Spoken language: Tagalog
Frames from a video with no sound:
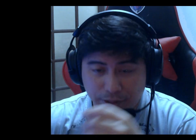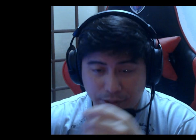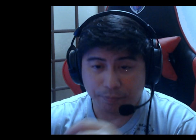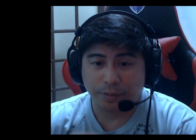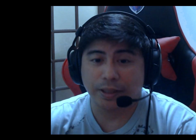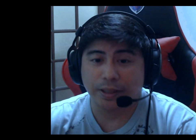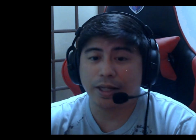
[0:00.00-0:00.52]
Um,
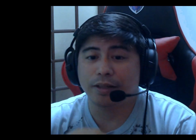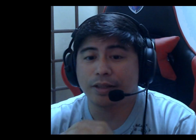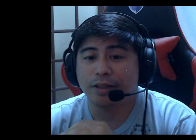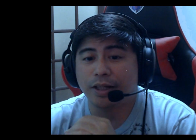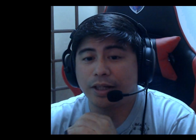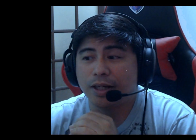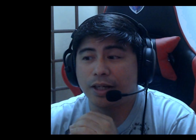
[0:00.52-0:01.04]
kailangan talaga
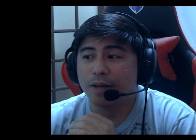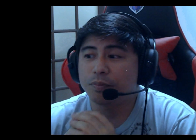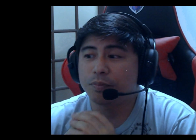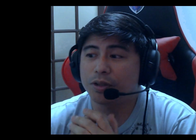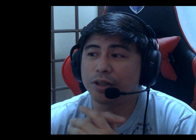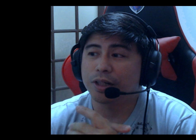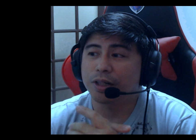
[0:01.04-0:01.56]
ng capture
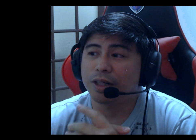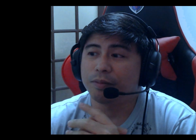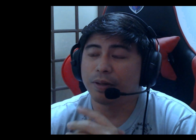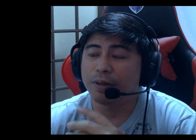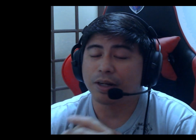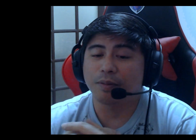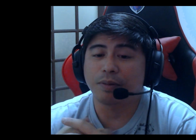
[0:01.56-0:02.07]
card
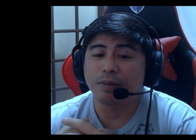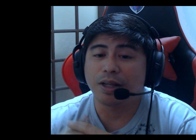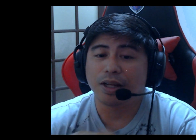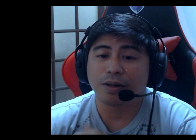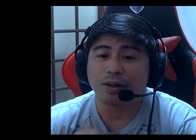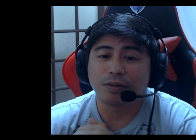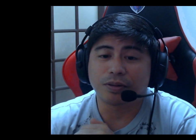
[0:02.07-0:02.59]
para
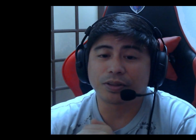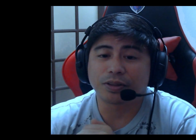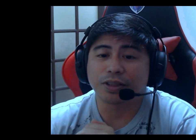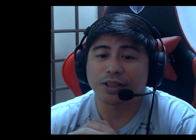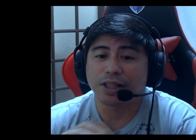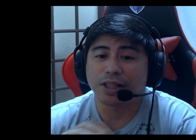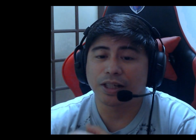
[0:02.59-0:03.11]
malaro ko siya sa
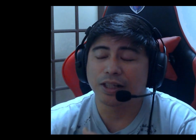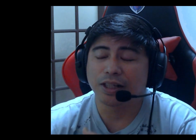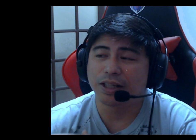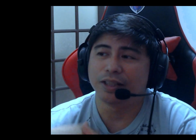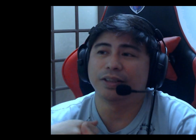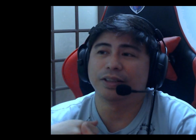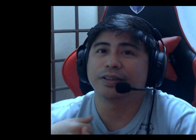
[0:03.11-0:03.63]
ano
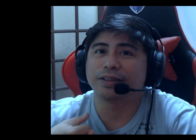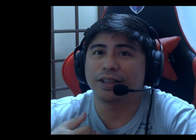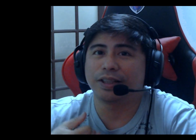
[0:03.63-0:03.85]
sa